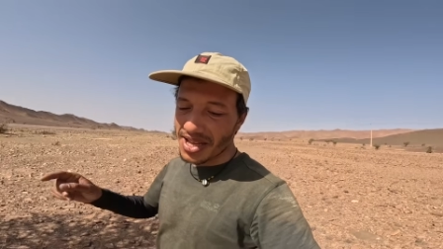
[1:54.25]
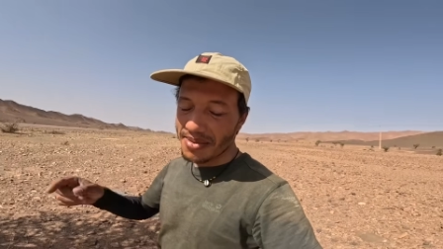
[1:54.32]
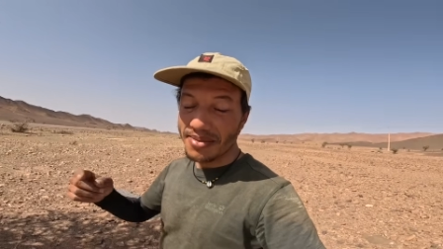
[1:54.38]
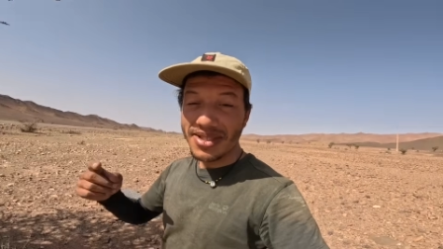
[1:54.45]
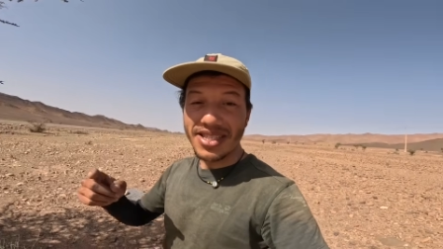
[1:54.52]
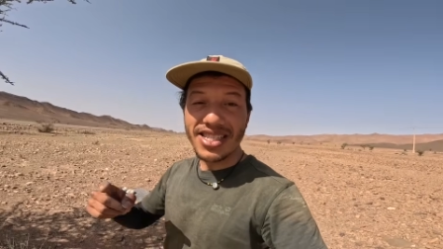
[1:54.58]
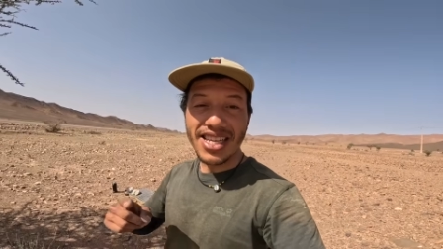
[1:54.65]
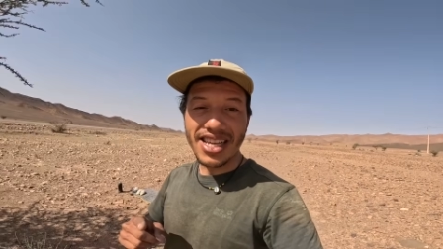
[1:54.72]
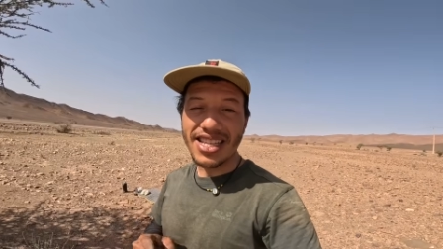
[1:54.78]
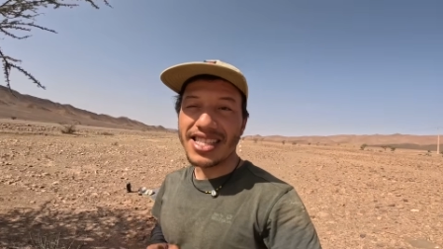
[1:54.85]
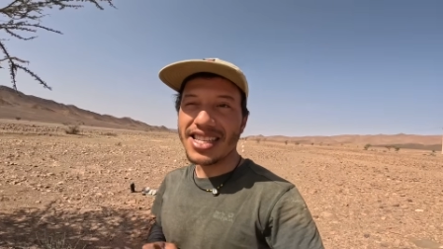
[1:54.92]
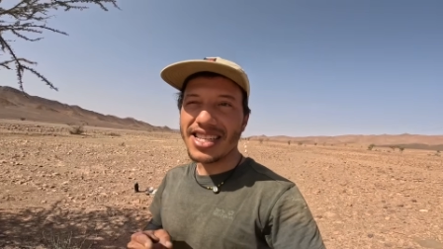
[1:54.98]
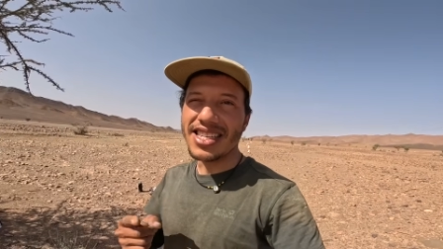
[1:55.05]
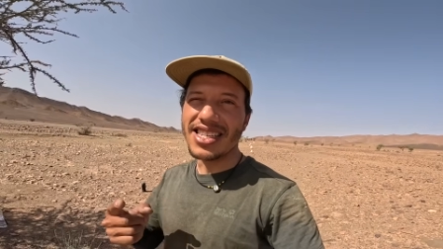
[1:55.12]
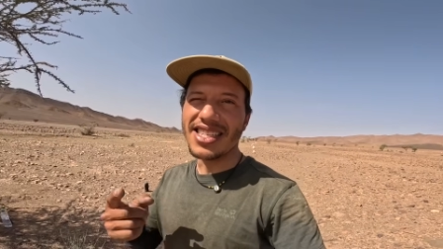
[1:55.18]
من الجهه
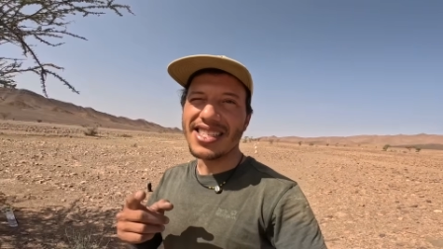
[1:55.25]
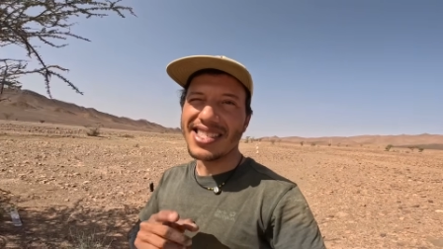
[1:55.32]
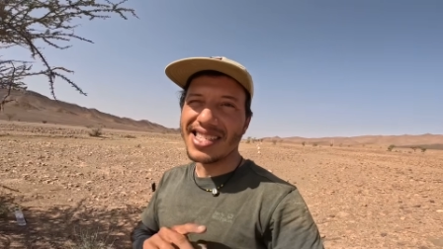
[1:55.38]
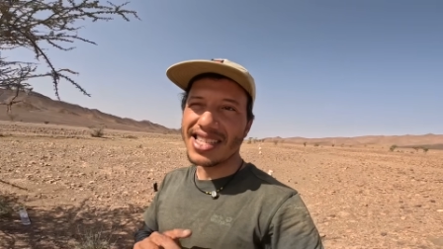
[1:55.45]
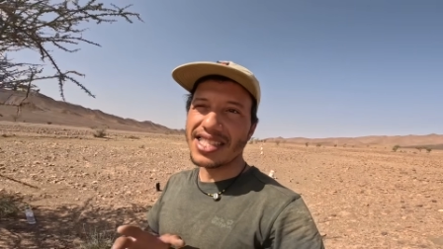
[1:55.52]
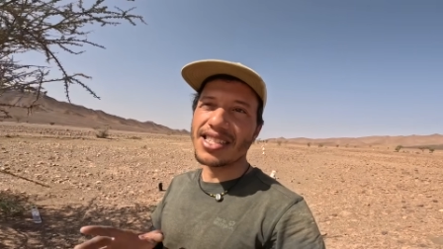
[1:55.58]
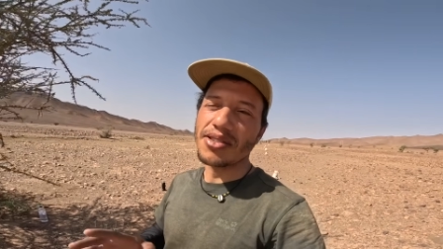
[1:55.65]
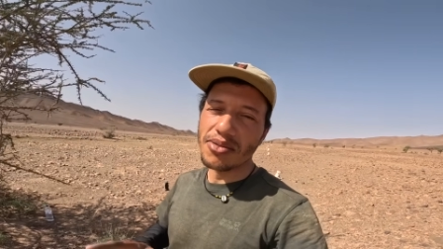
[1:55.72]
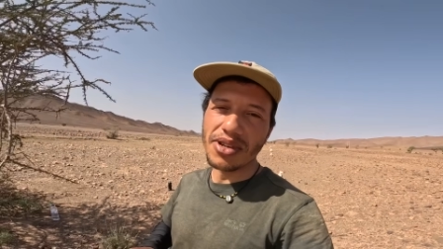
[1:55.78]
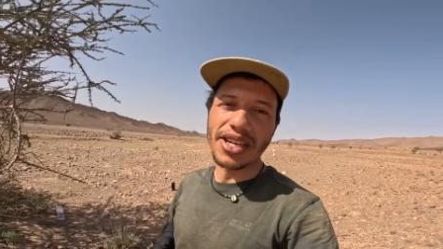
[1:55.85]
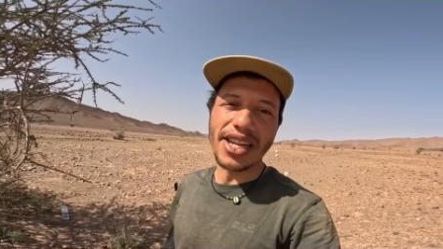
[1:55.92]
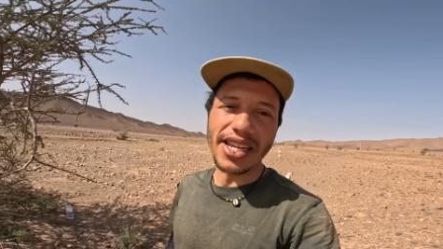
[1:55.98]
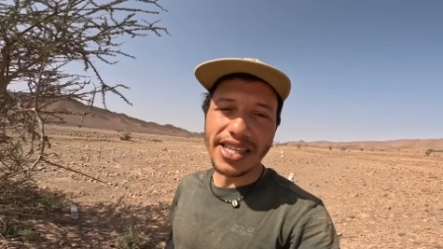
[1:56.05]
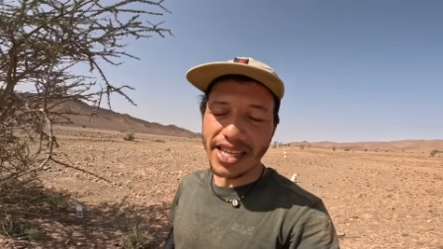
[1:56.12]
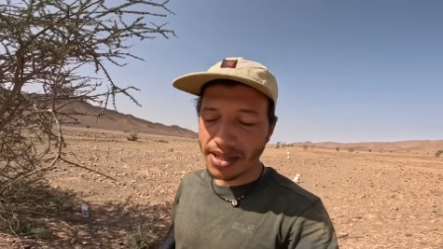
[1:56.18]
ديال آه، حدا
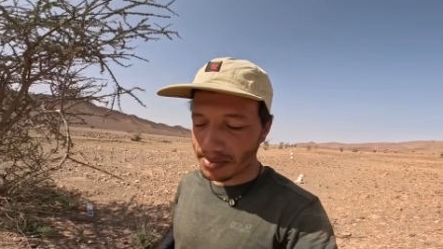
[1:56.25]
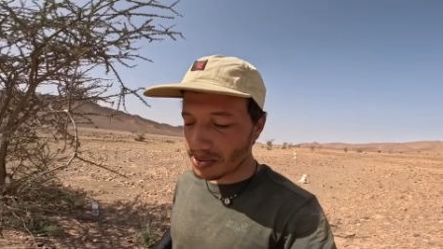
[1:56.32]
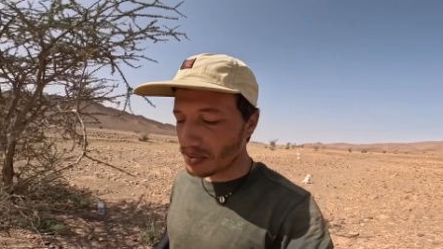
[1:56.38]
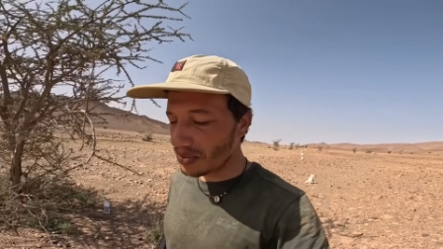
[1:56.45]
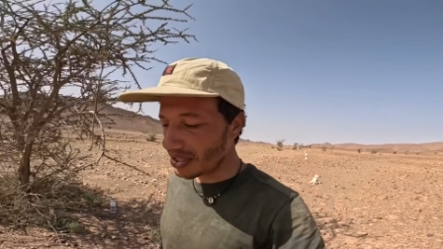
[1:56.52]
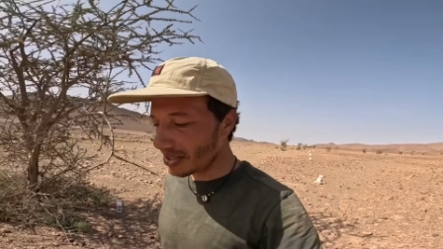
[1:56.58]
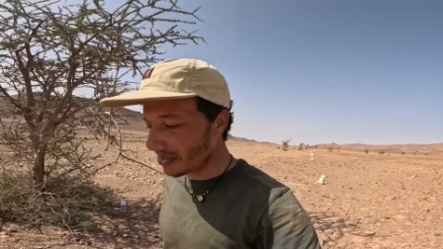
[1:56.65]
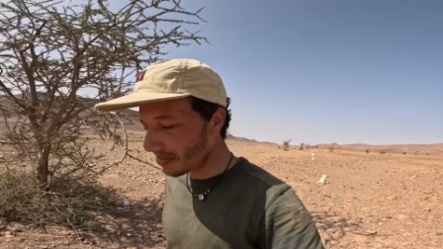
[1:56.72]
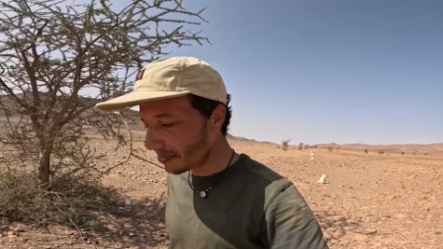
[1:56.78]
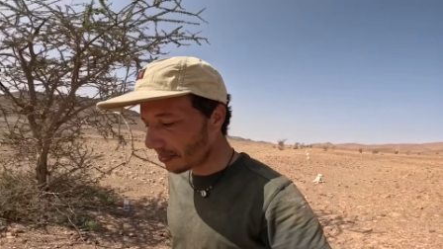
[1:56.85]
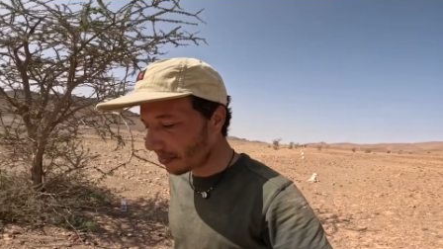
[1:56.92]
صويره حدا امسوان